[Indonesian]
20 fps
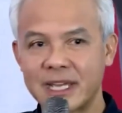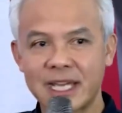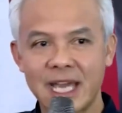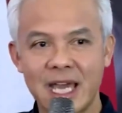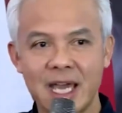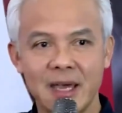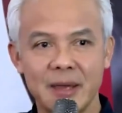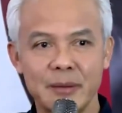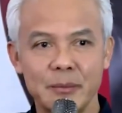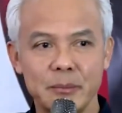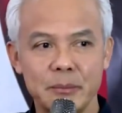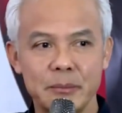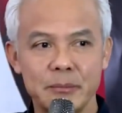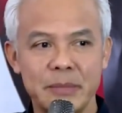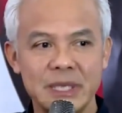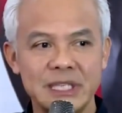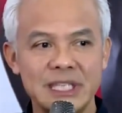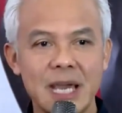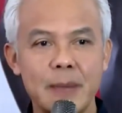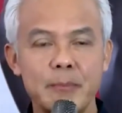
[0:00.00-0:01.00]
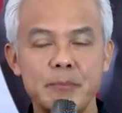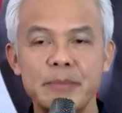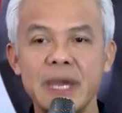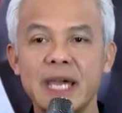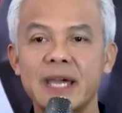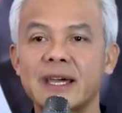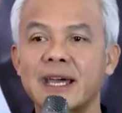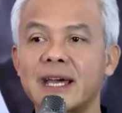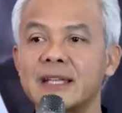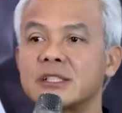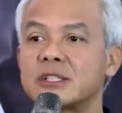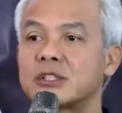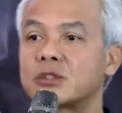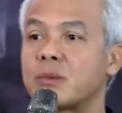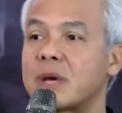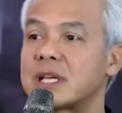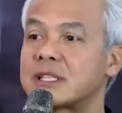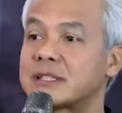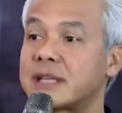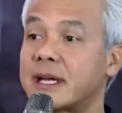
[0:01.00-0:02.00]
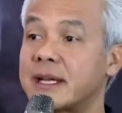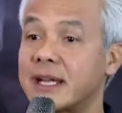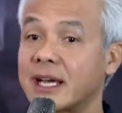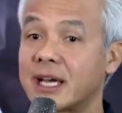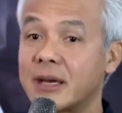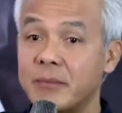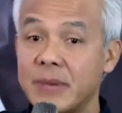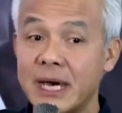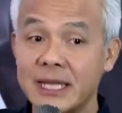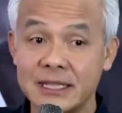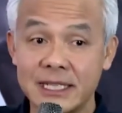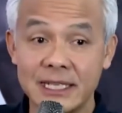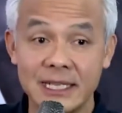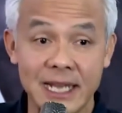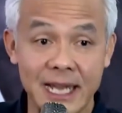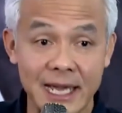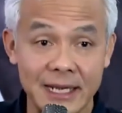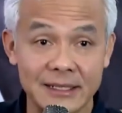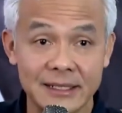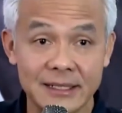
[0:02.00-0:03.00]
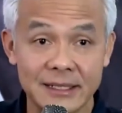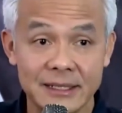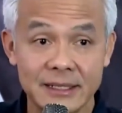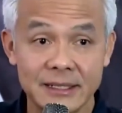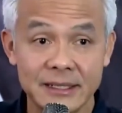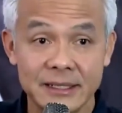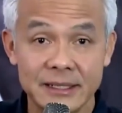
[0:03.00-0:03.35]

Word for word: mereka menyampaikan suasana kebatinan